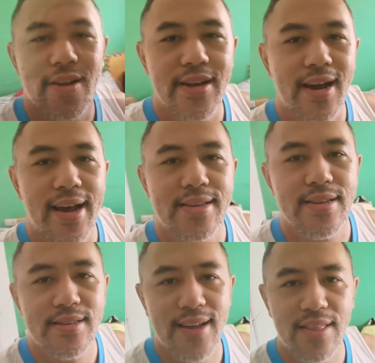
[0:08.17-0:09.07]
morning
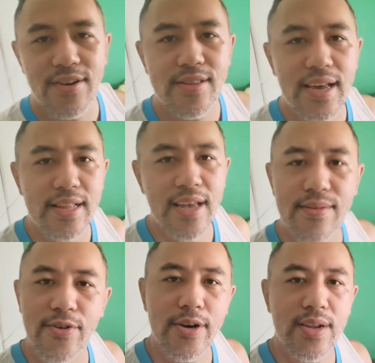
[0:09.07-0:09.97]
guys, it's Saturday,
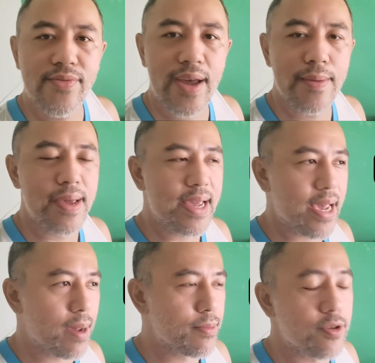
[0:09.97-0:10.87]
10.45
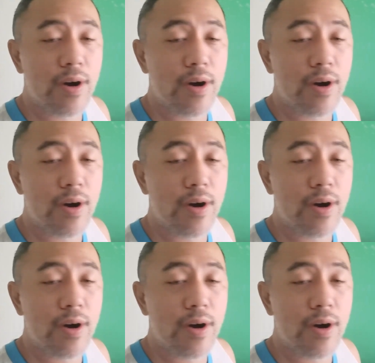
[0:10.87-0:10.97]
a.m.